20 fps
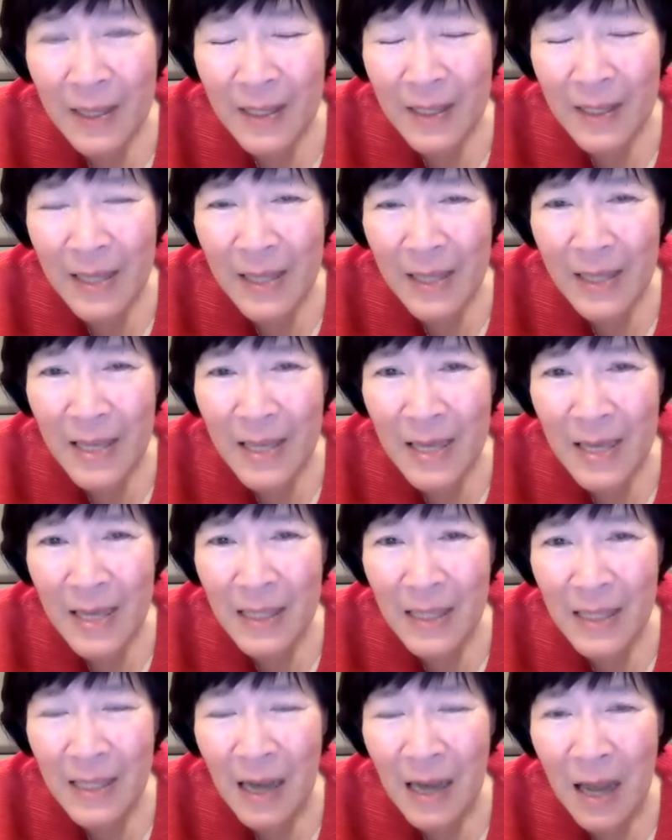
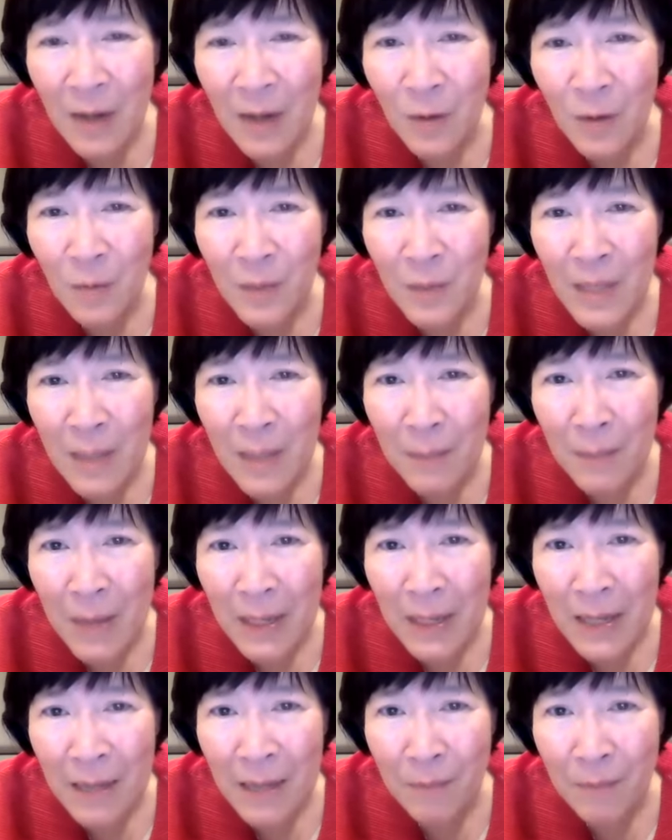Jadi selalu
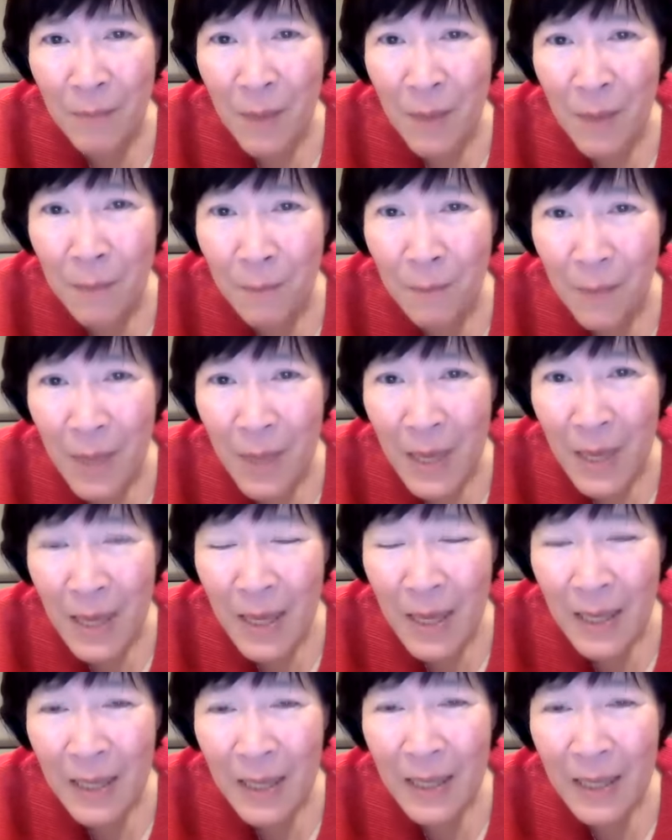mendapatkan
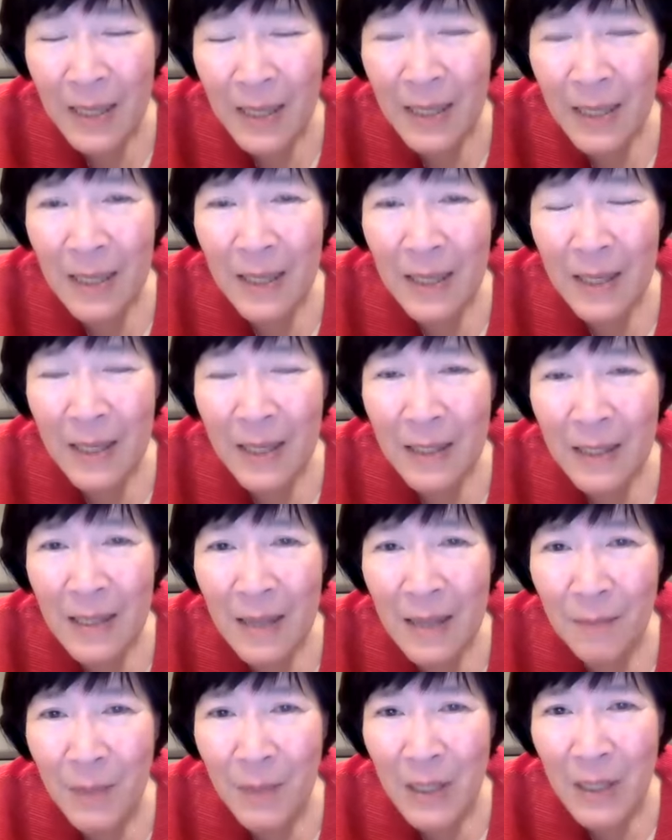mimpi
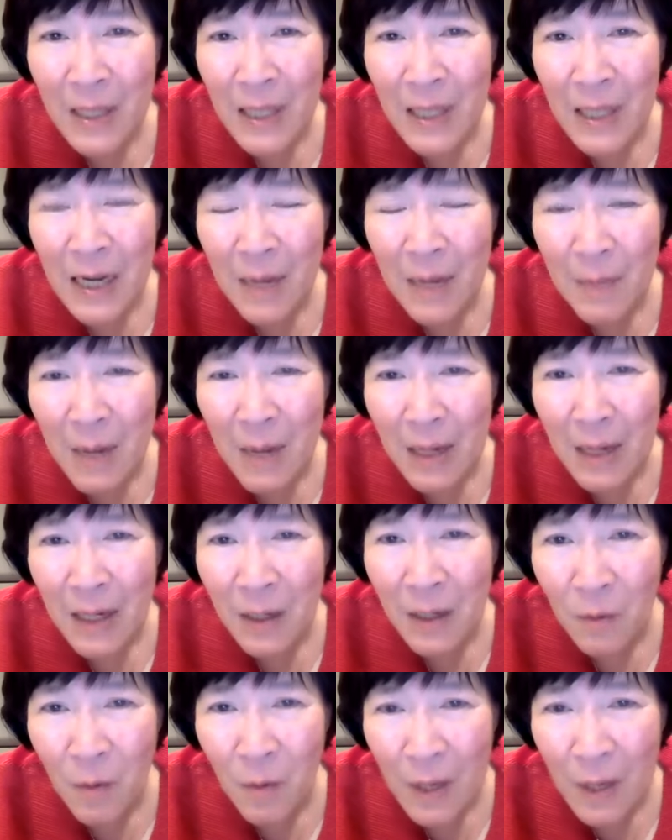dan menerima
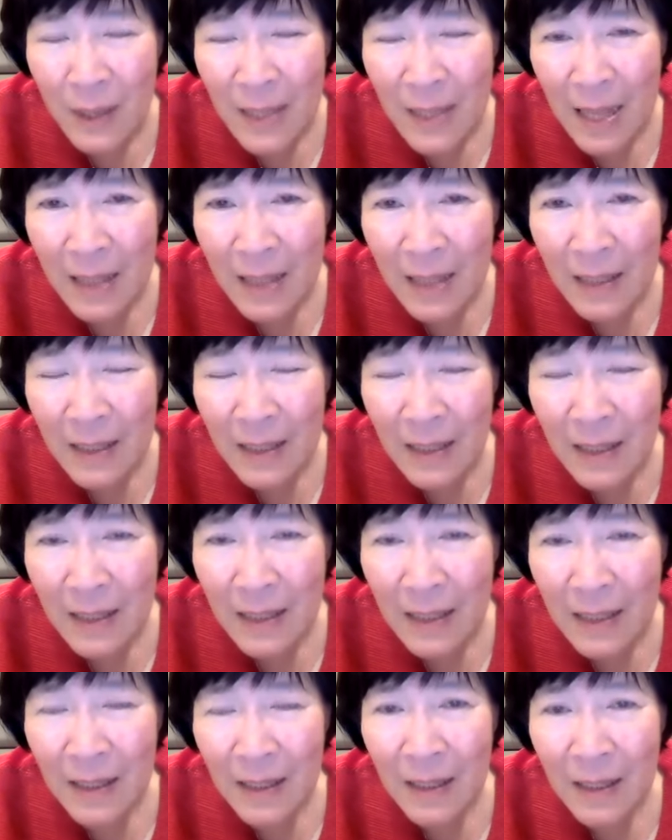kekuatan
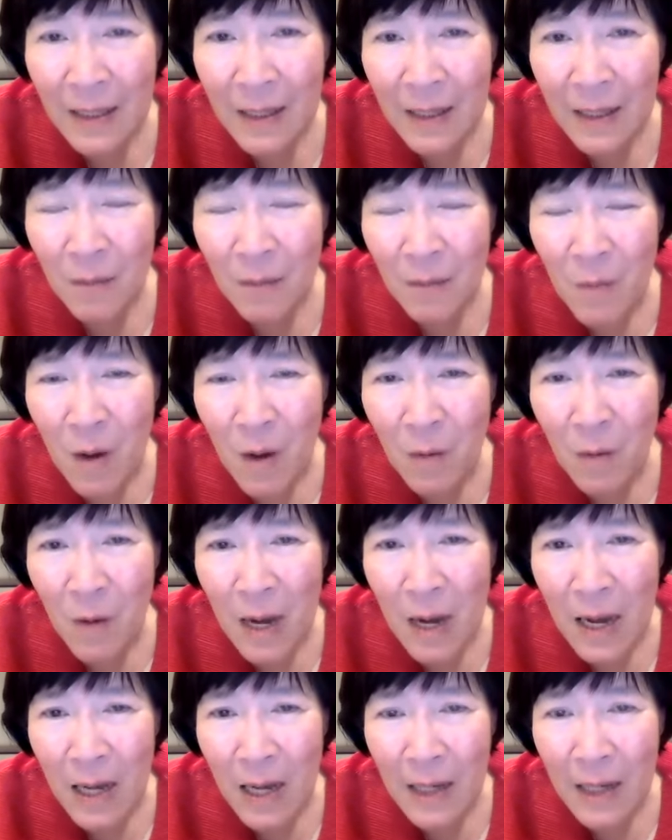
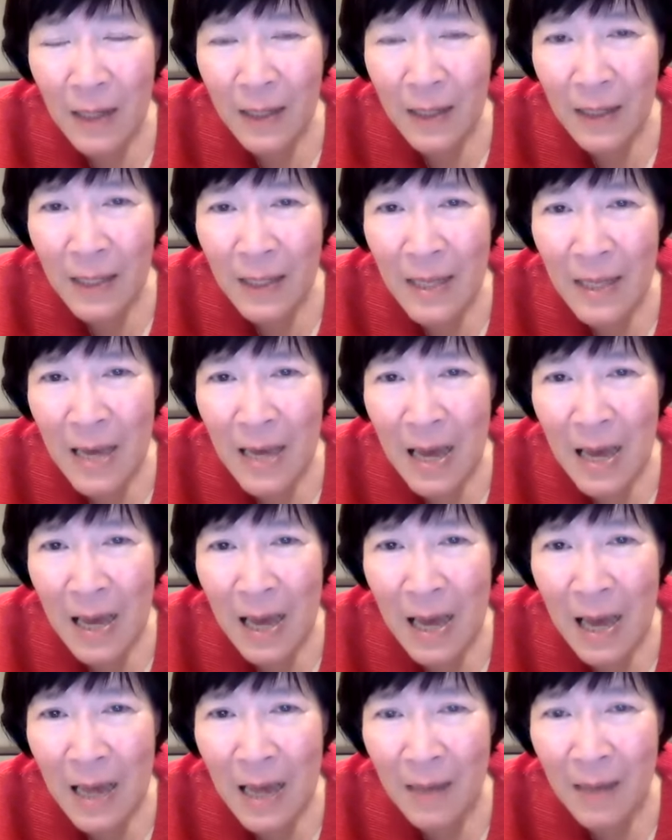bahwa ia
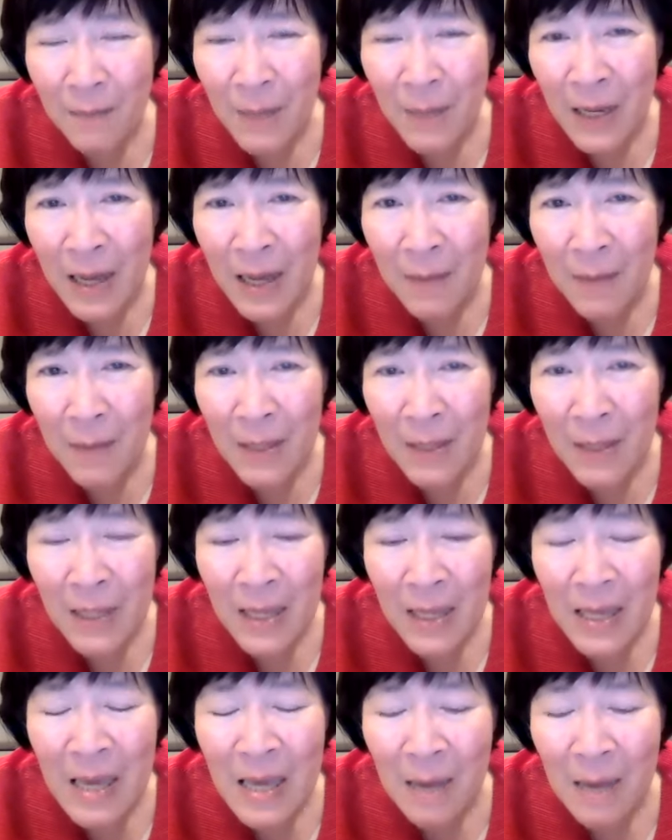
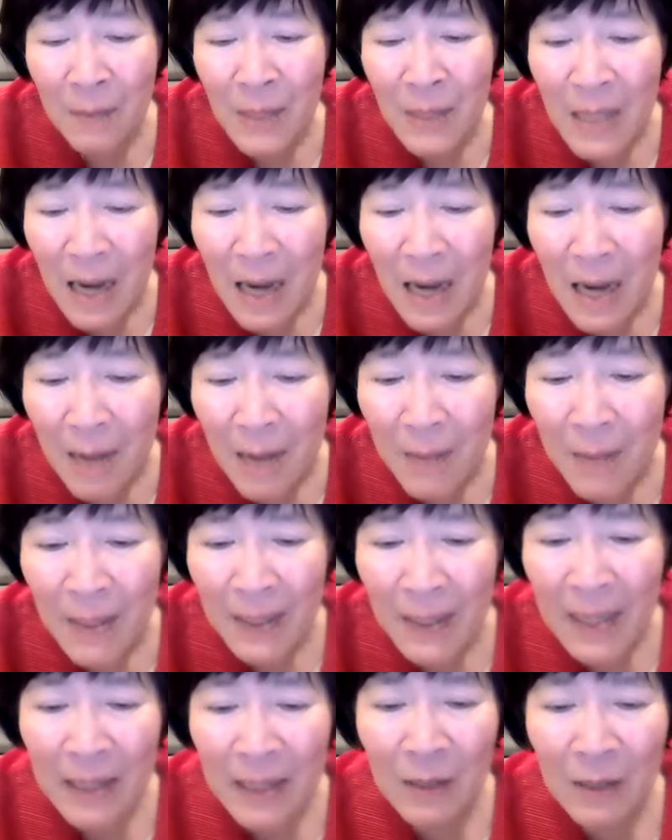bagaimana ia
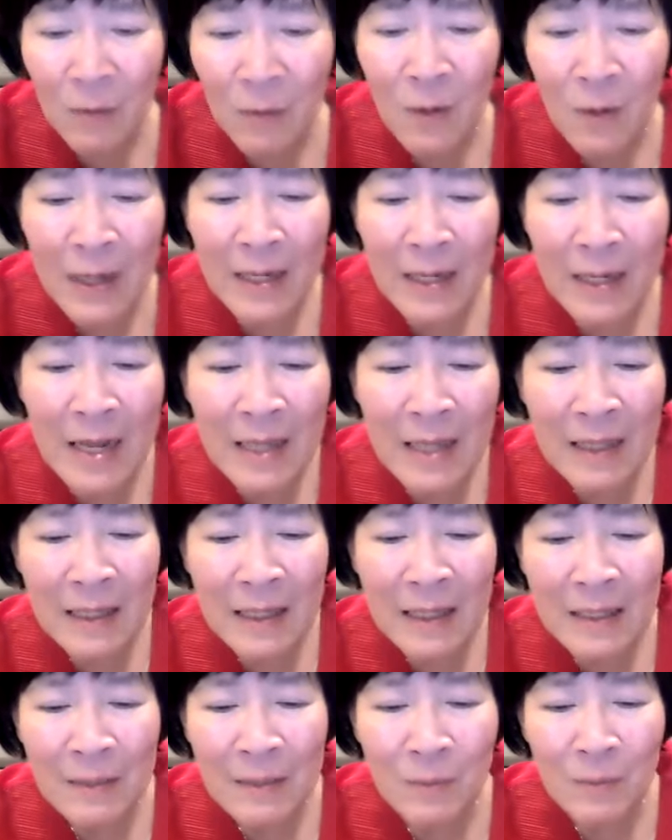menyelamatkan keluarga
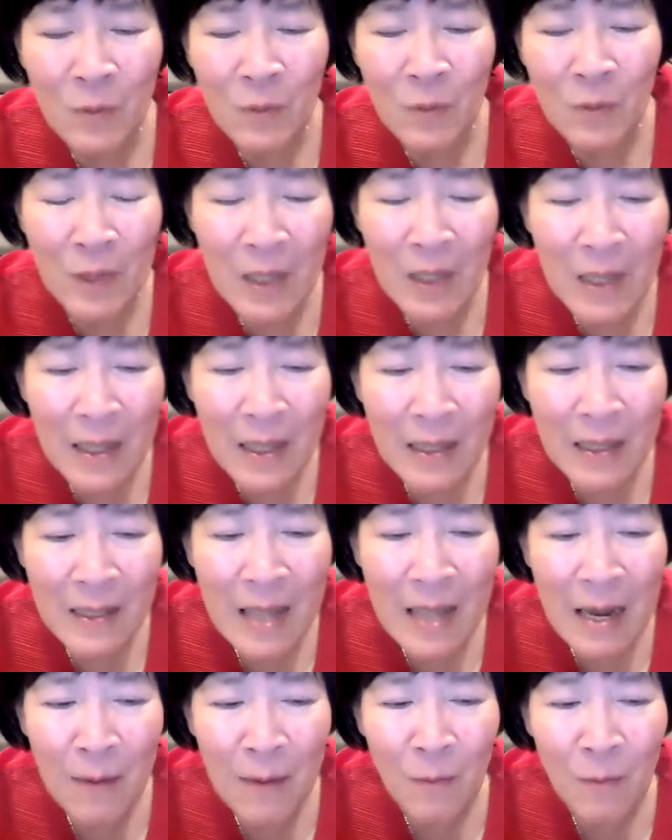tersebut
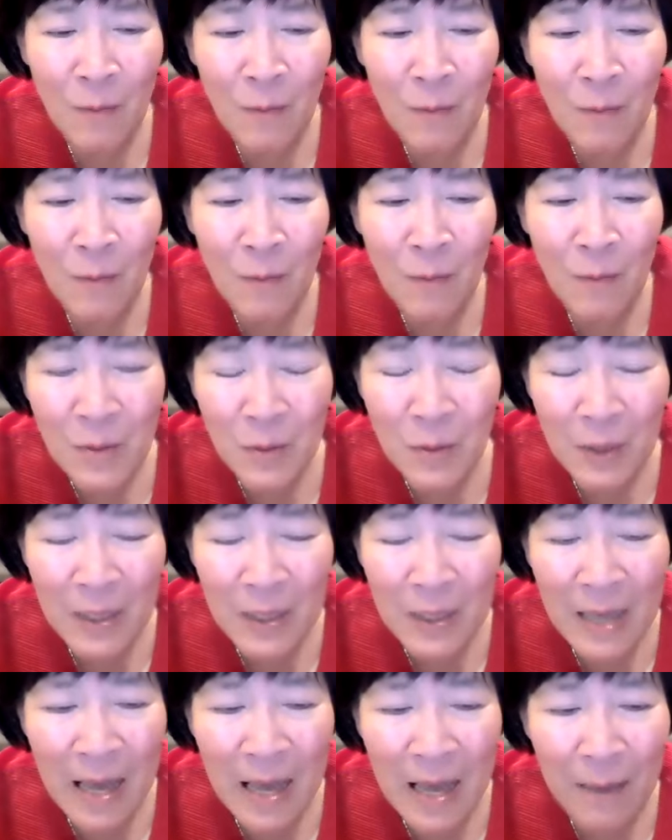dalam waktu
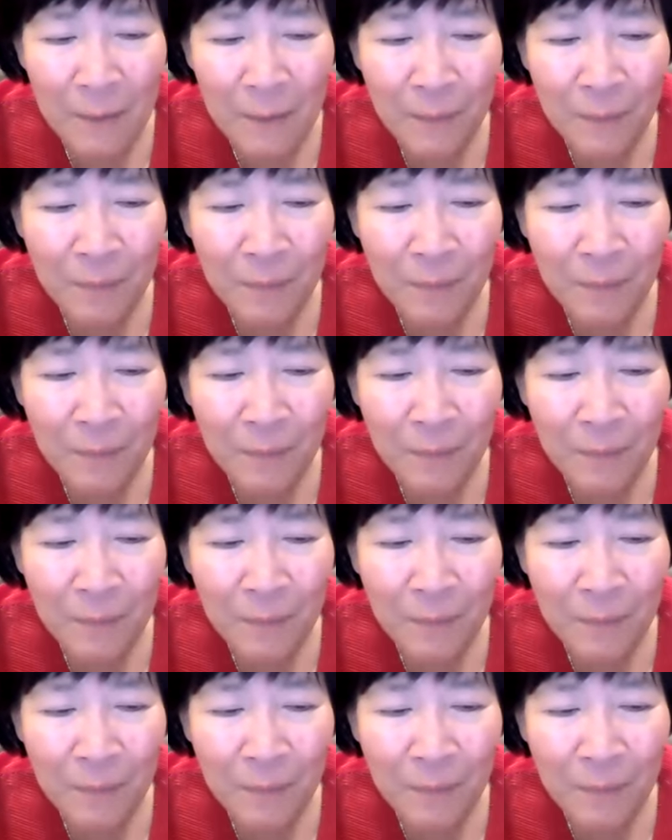tidurnya.